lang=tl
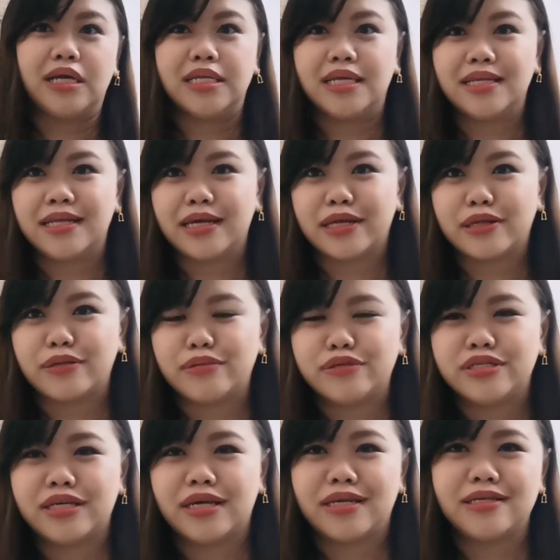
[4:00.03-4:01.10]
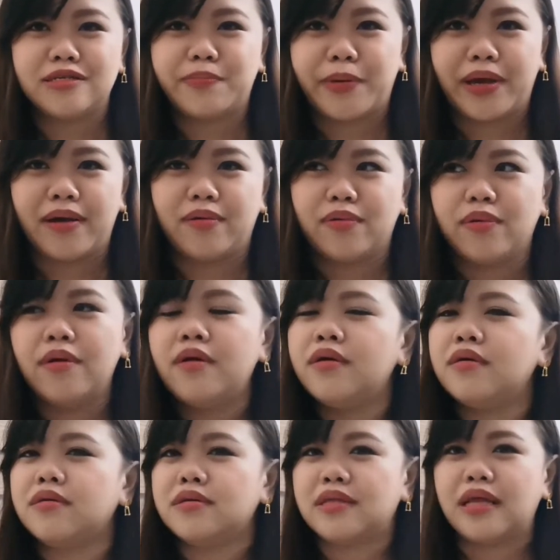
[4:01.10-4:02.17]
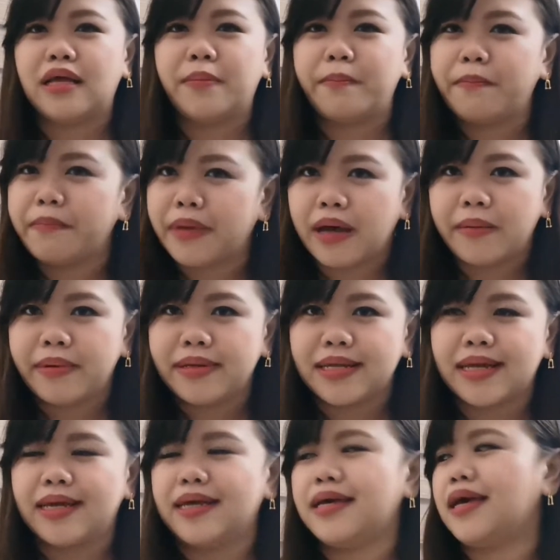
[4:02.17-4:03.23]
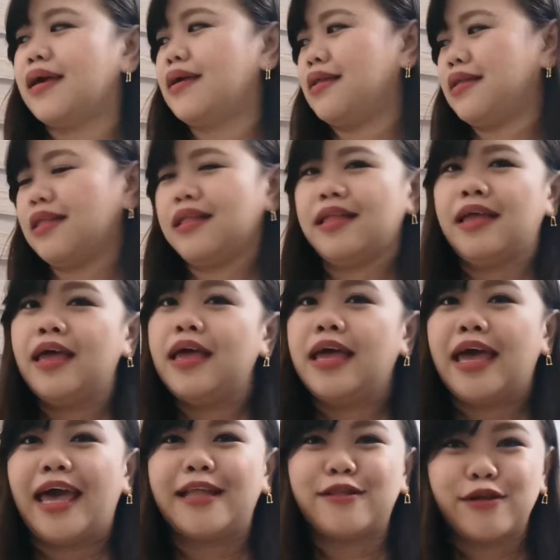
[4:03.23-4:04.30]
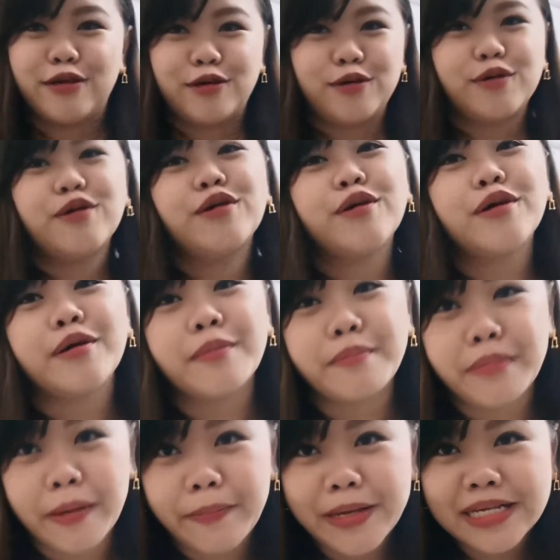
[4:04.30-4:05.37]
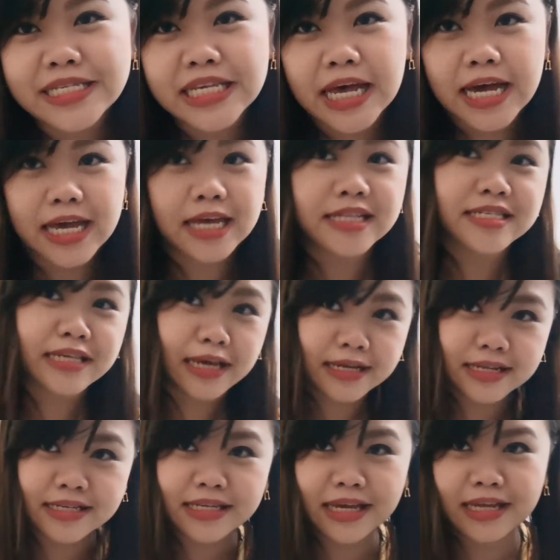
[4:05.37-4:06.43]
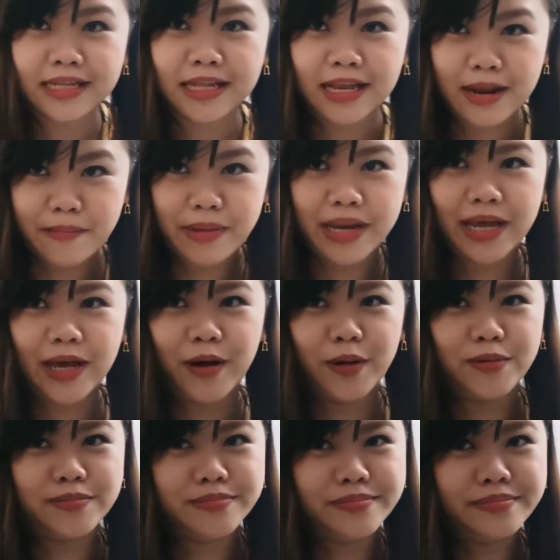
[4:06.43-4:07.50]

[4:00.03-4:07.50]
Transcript: nadidikit dun sa inispray ko, na mamatay. And eto yung mabisang insecticide na nabili ko.